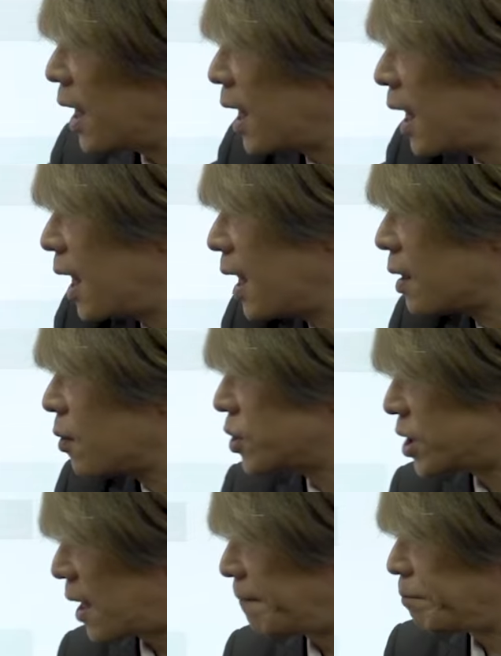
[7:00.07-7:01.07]
えー、こ
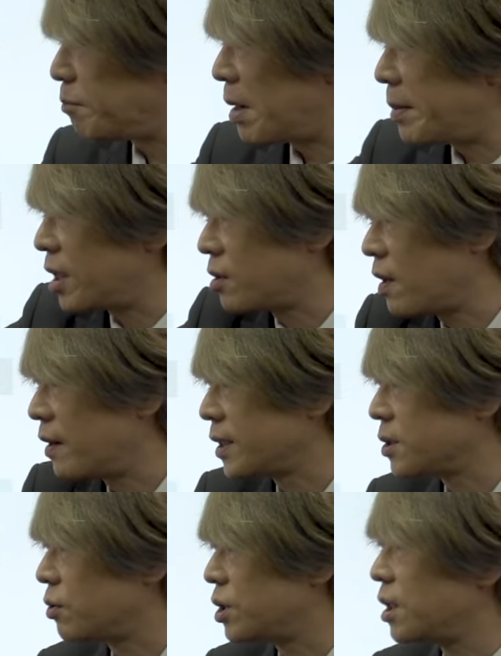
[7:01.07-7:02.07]
ちら、ままやと変わら
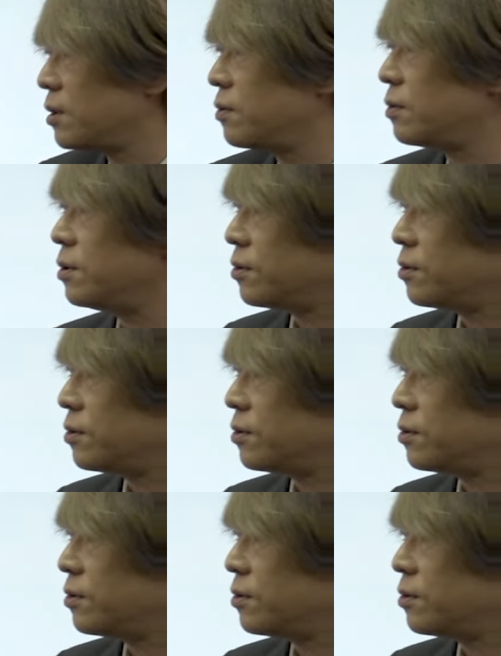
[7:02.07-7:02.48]
ずこちらの方に